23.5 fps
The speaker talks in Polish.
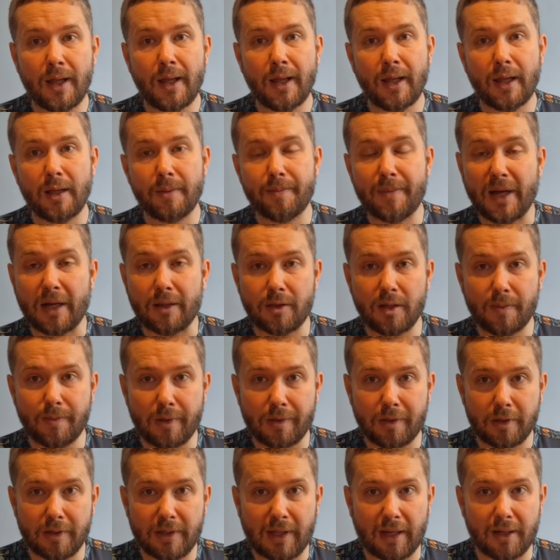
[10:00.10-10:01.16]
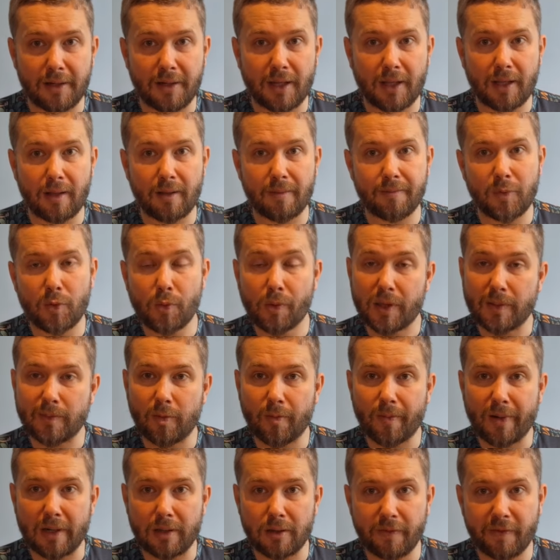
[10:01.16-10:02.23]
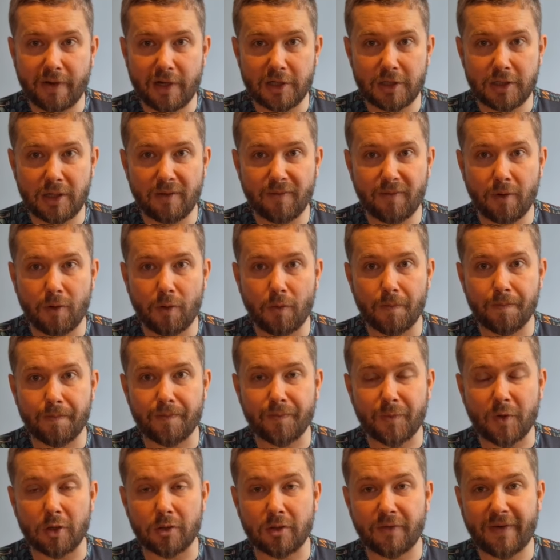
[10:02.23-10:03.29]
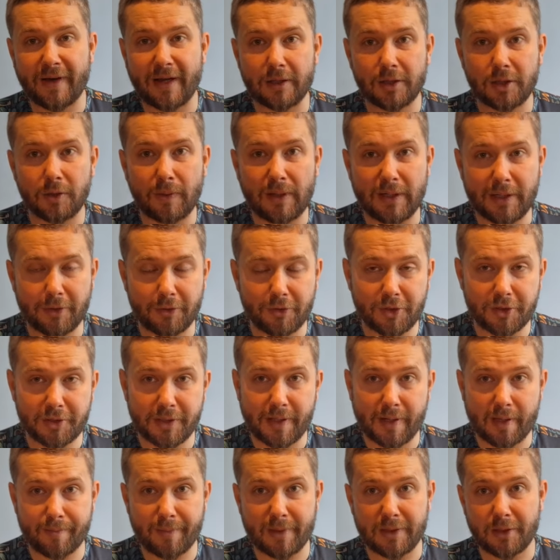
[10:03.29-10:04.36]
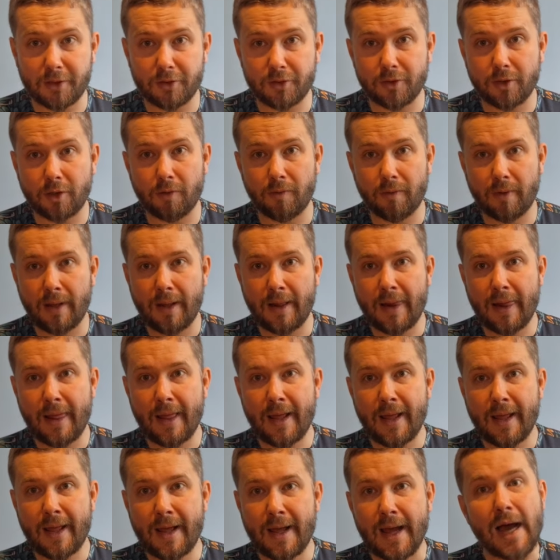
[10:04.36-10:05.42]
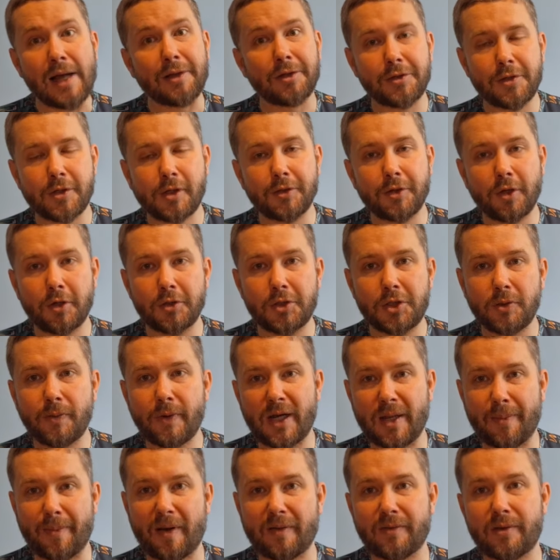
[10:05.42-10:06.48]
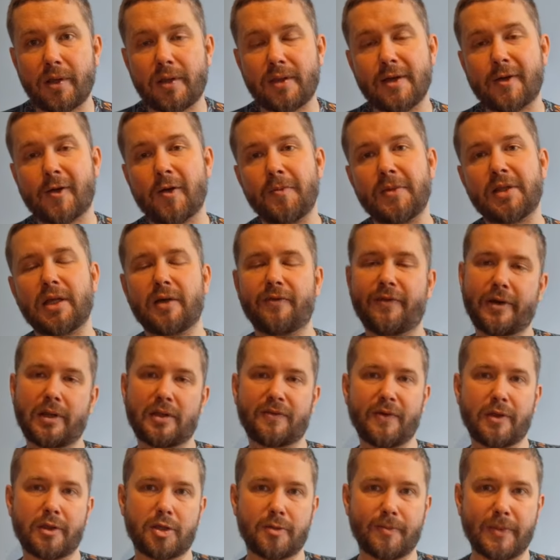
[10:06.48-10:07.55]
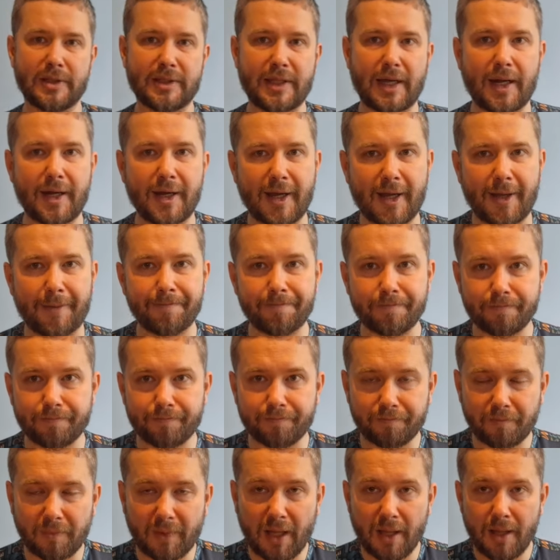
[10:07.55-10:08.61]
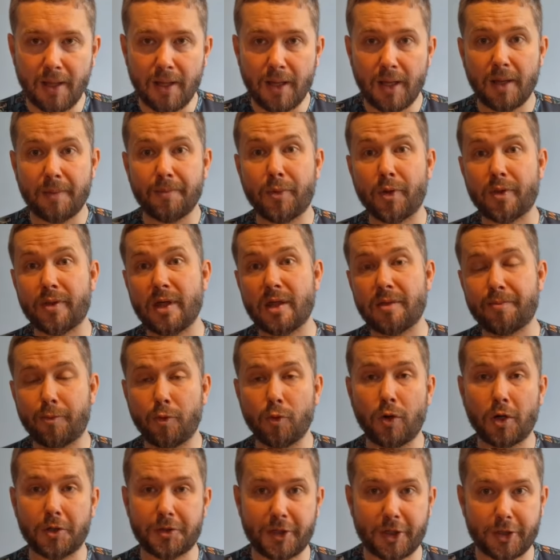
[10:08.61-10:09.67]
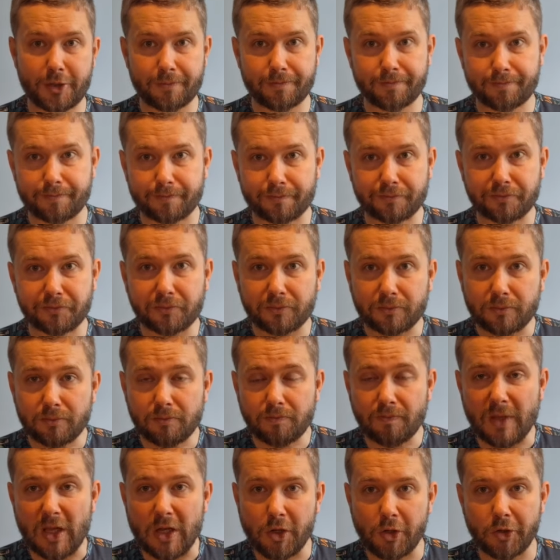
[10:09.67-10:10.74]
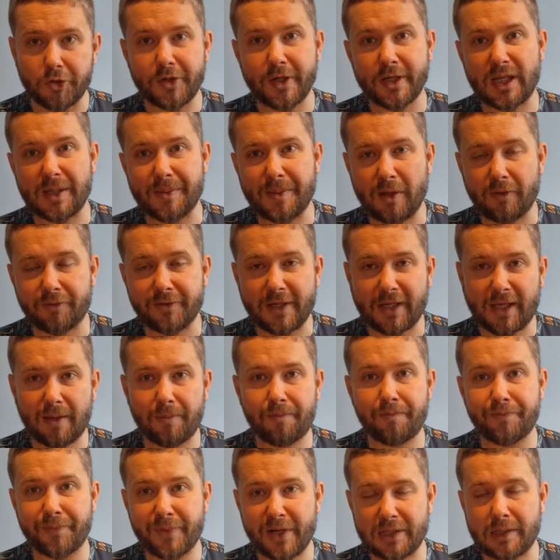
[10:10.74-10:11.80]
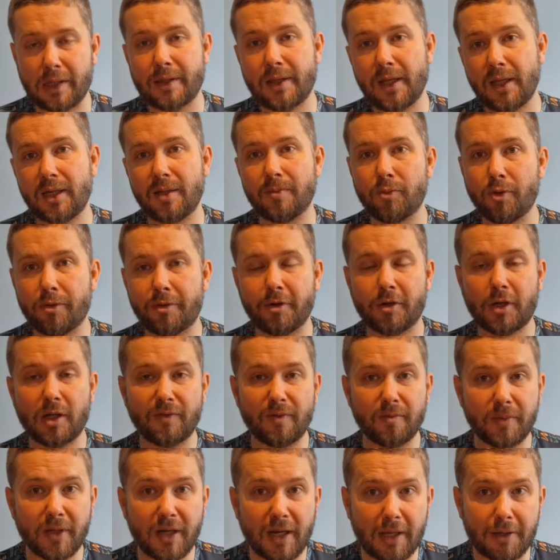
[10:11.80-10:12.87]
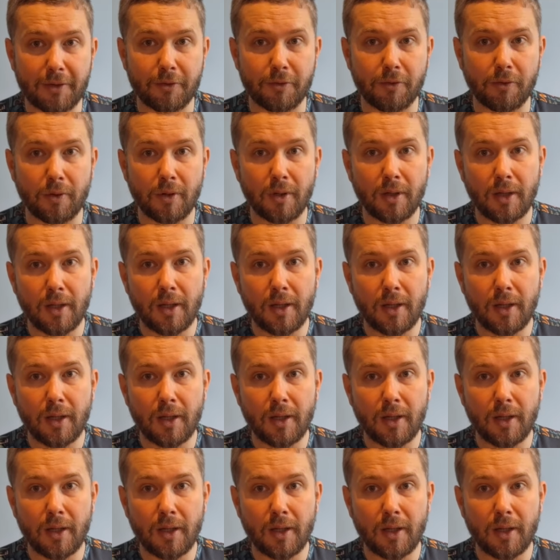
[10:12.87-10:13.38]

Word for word: e, bardzo emocjonalnie, był osobą bardzo wrażliwą, otwartą, ale jednocześnie charyzmatyczną, a do tego dochodziła naprawdę znakomita warstwa instrumentalna, bo zespół, chociaż korzenie miał w takim tradycyjnym bluesrockowym graniu,